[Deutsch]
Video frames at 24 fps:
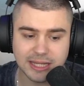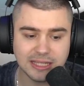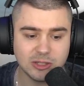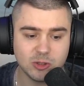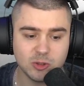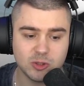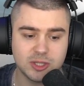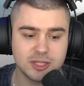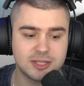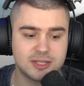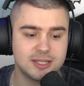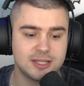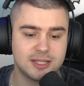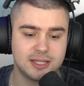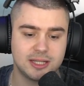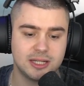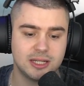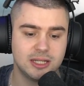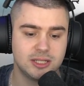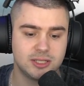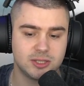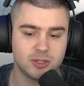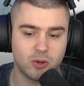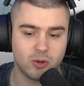ihr denkt euch jetzt
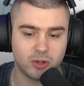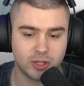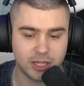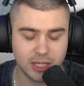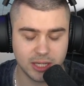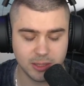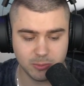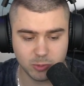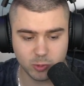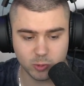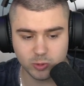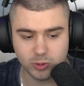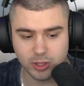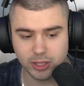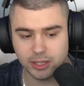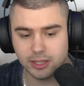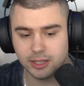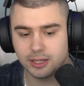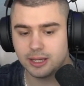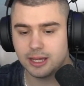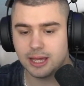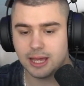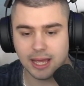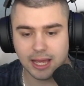sicherlich, okay
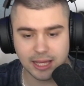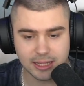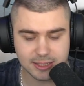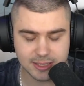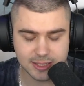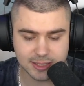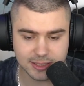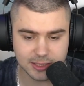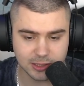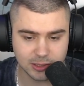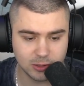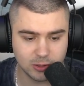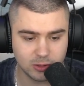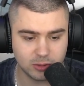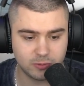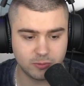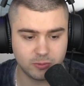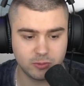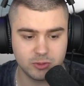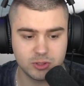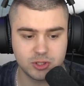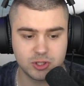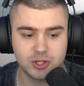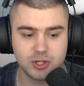Bruder, herzlichen
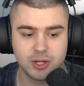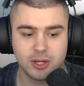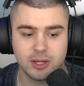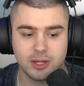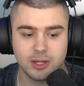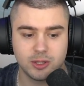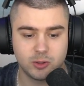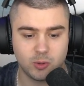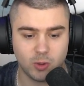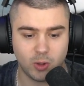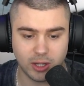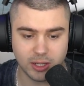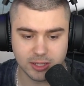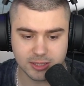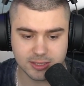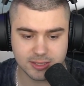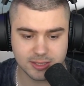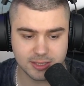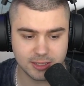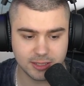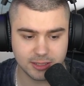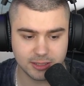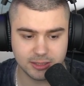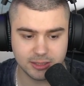Glückwunsch, du
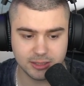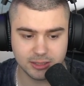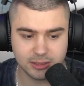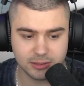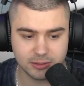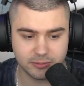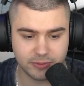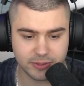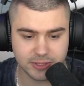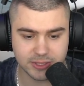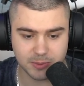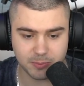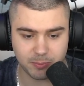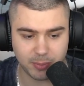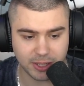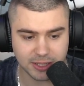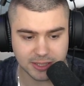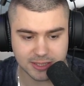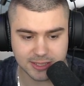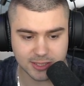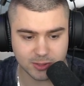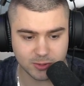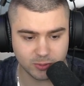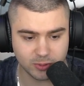hast hier irgendwelche
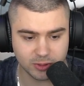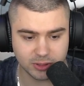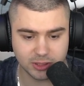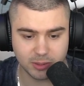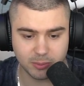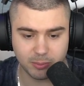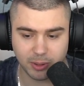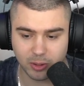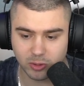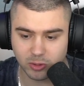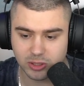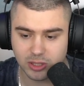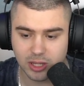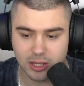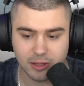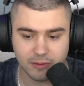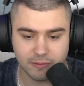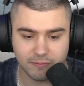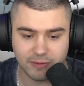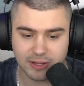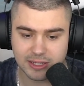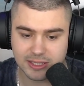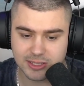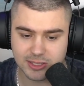Panzerungen gebaut,
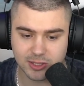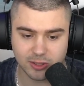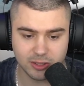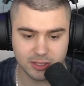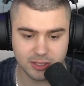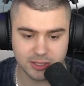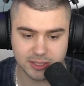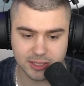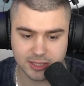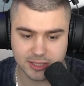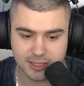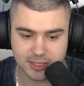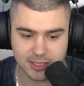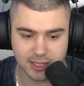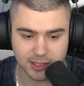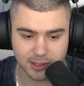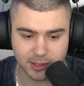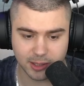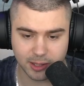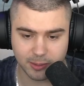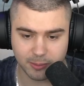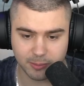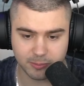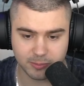was soll ich jetzt
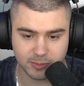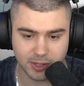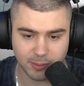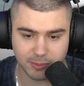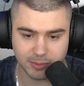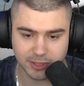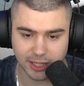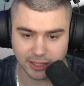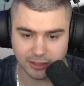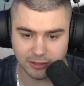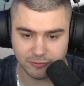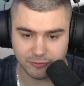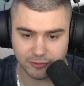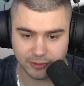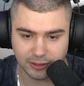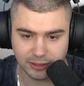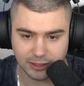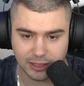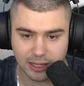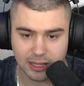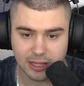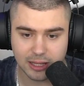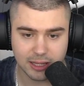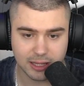hier damit
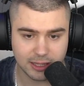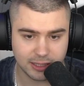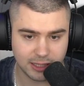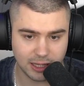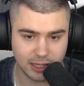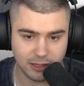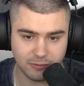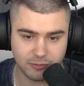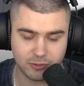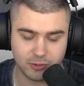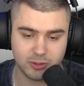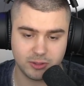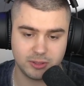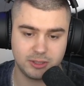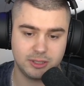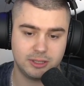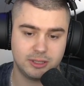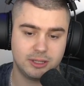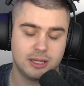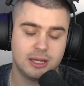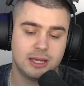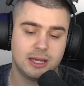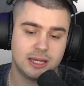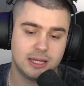anfangen? Ja
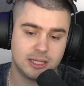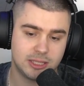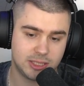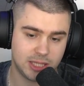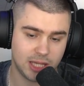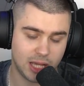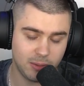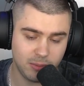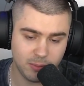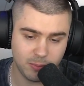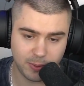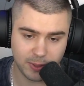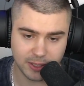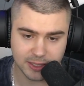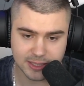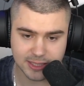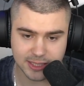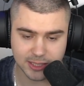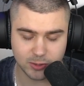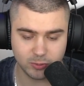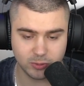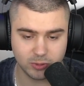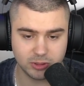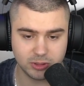Freunde, ich habe
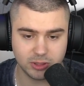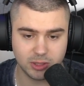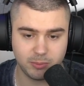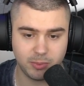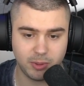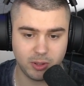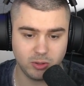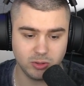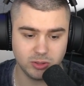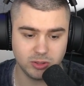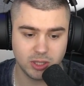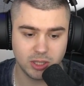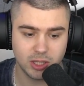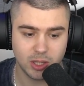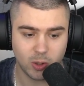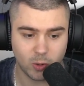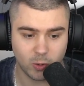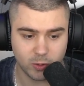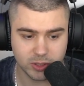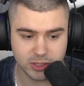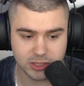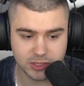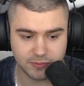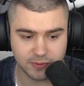Panzerungen gebaut
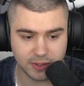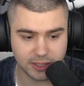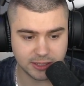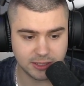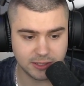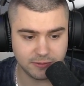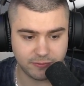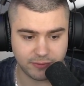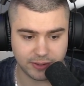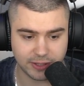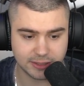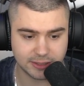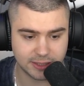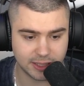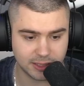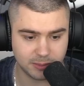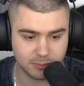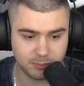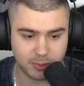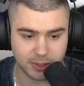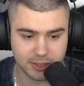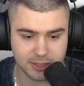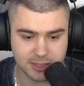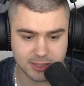und ich werde
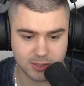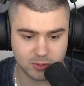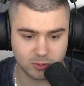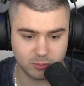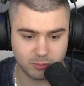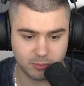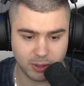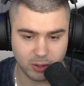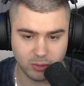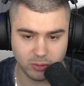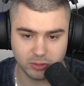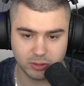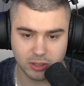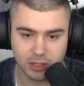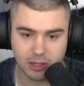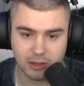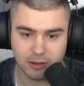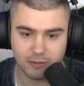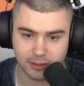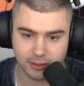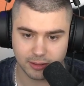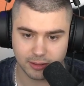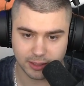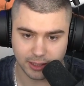weiterhin Panzerungen bauen.
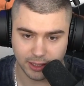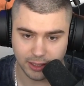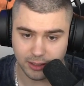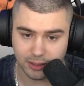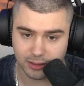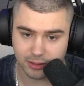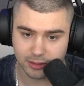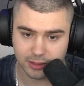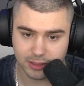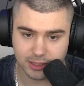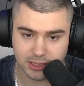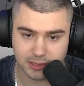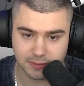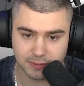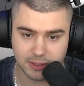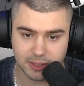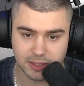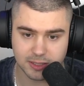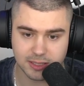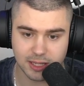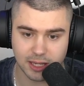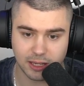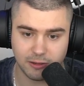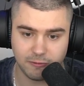Ja, yeah, ich
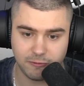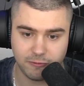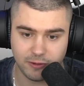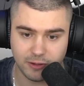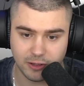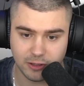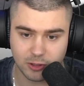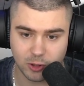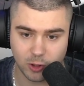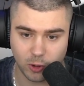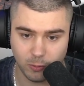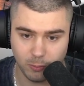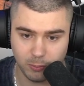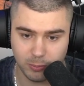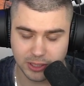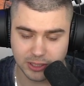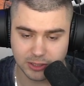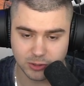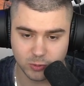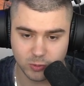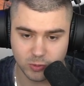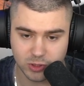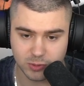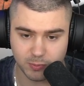werde es einfach
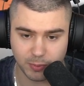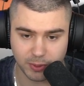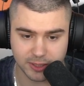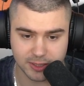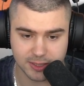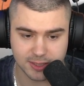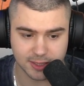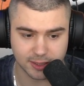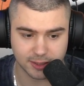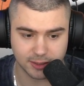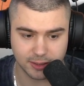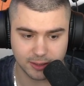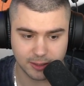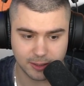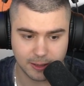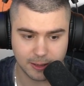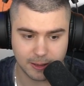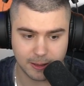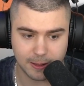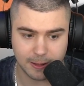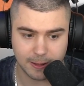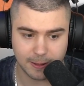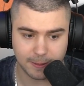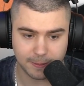komplett durchpanzern.
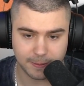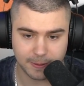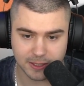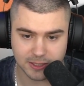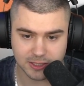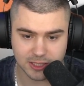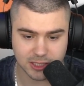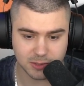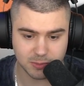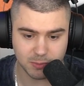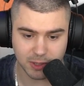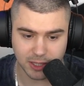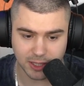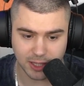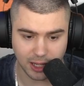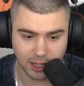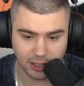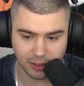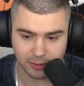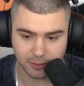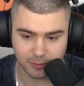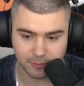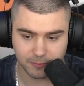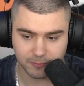Es ist mir
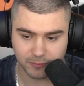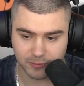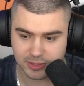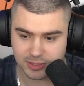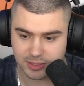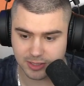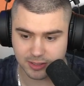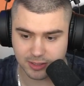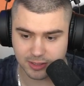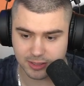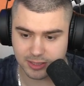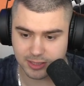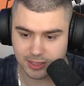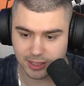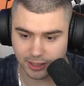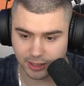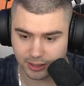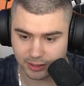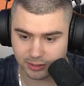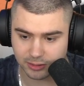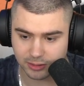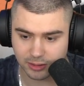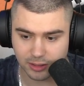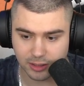egal, was ihr jetzt
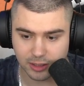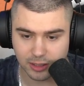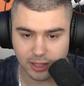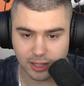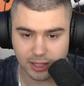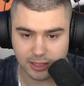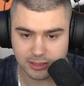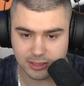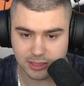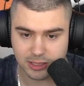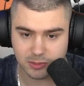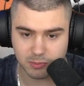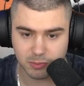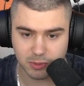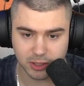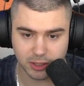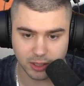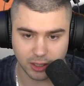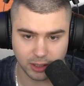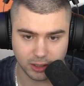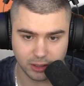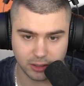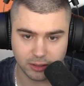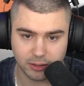sagt. Es ist mir
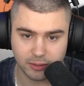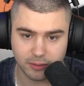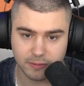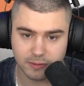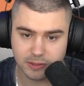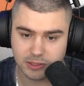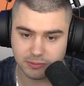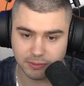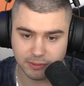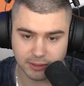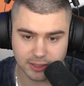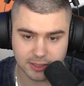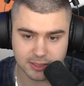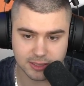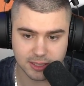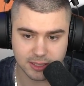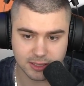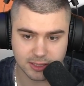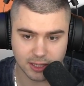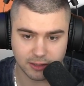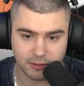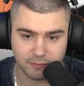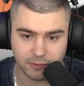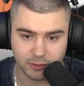egal. Ich werde es
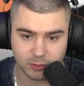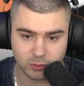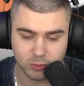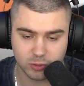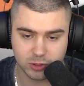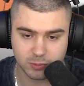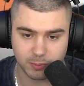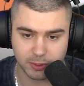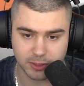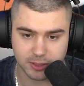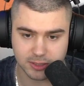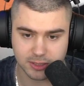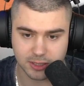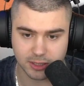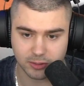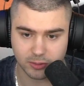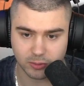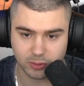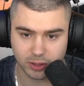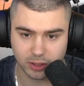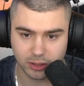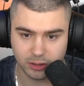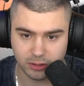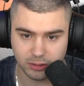jetzt einfach durchpanzern,
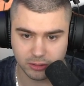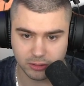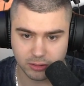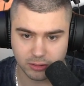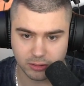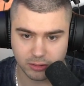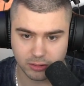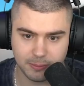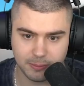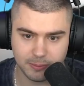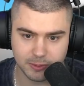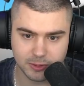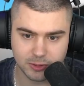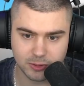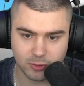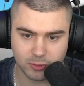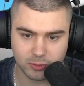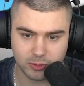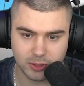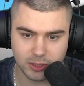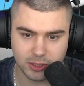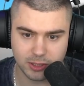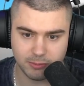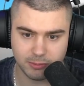okay? Habe ich
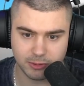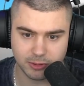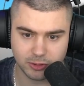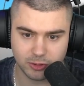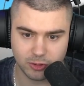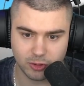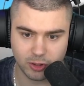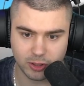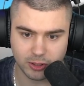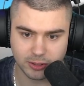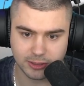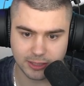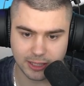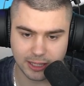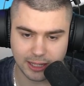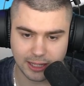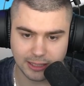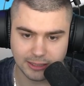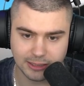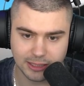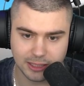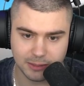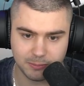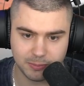noch nie jemanden gehört, der
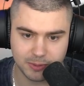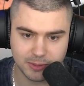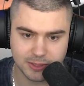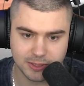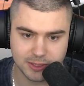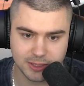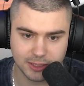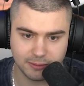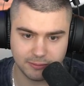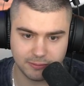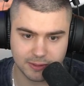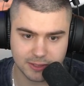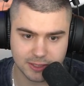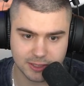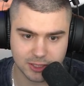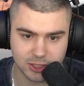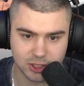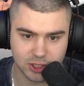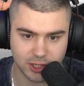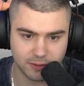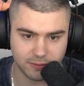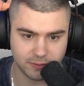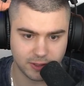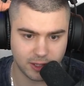angeblich hier was
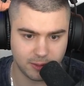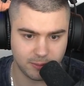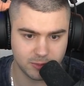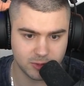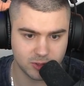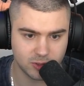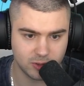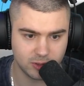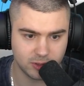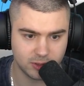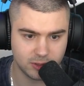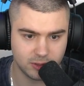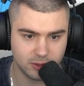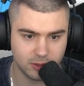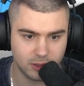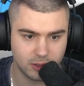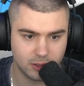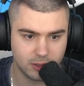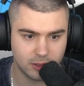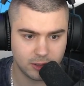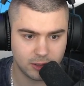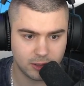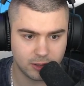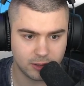geschafft haben sollte?
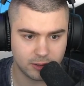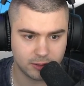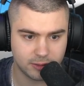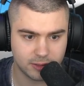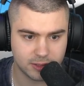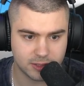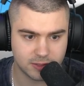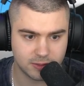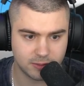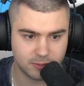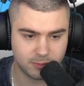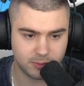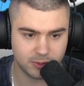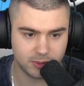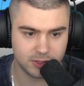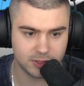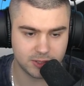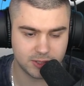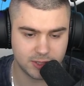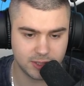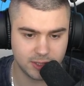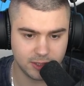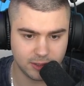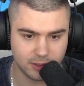Deswegen bin
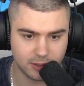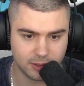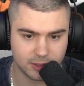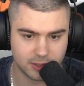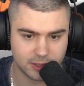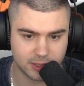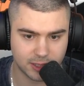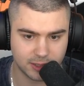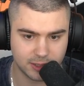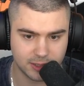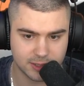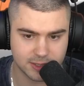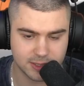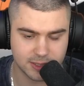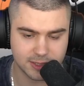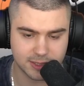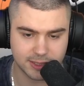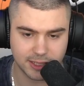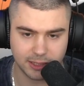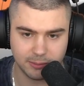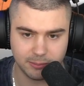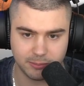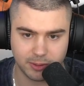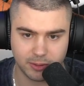ich hier, ich kann das
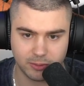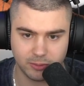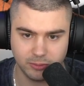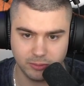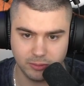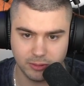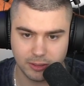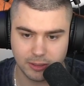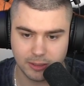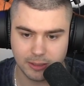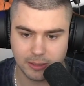nicht dran bauen.